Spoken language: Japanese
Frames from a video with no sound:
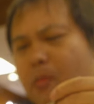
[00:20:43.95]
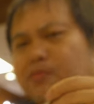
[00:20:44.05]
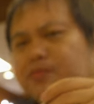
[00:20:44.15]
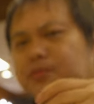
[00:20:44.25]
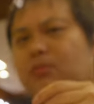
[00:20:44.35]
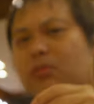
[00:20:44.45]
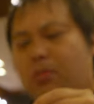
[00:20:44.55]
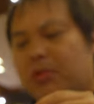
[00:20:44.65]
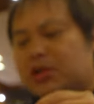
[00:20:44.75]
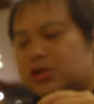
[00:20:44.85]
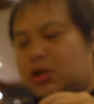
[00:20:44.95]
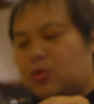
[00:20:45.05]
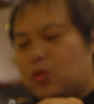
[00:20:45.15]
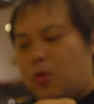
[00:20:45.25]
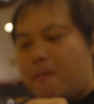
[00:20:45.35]
うん、めっちゃ
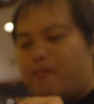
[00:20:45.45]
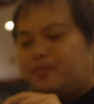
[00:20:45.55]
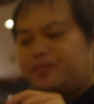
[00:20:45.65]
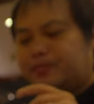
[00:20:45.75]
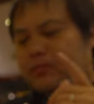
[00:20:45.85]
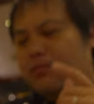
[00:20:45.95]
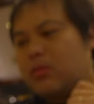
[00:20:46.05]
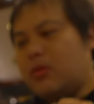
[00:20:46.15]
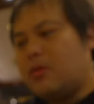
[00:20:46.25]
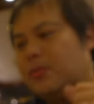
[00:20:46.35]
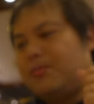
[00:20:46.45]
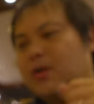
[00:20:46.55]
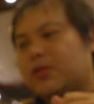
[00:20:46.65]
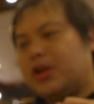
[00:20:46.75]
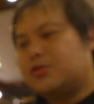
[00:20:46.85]
濃厚。これ
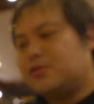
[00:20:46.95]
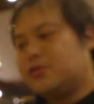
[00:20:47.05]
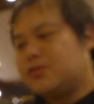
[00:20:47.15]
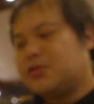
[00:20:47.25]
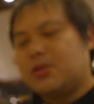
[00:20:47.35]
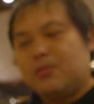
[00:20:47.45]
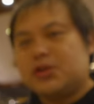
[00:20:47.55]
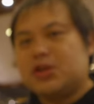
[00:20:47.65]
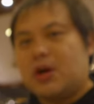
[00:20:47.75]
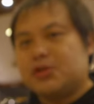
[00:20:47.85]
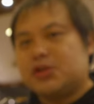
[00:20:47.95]
パンをね、トントンしても美味しいかもし